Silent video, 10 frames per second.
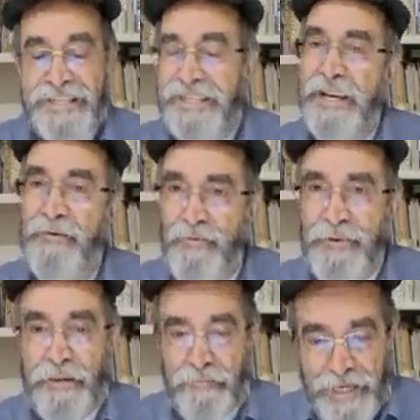
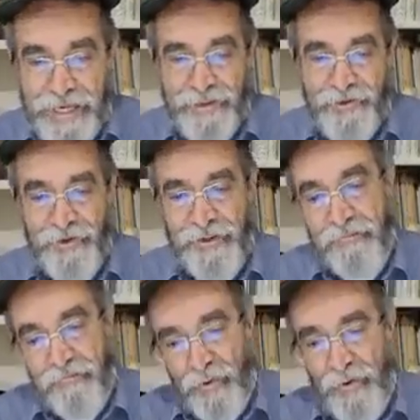Seguramente,
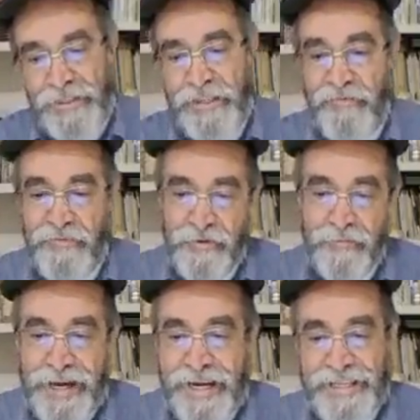depois de
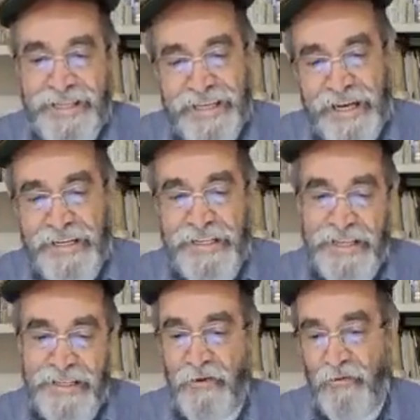afirmarem que aí
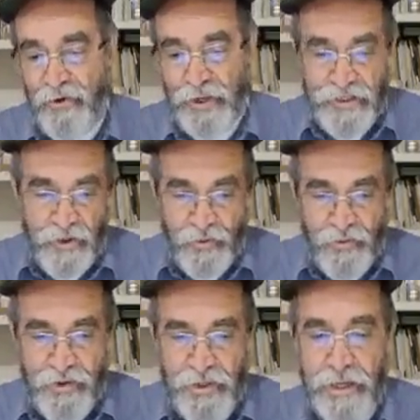nasceu
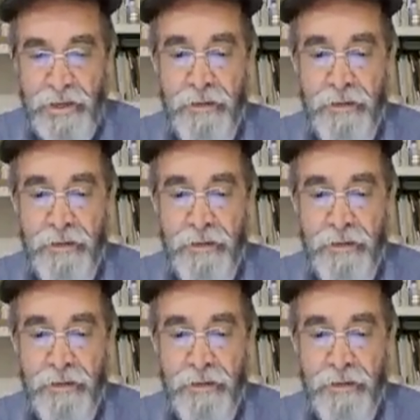Jesus,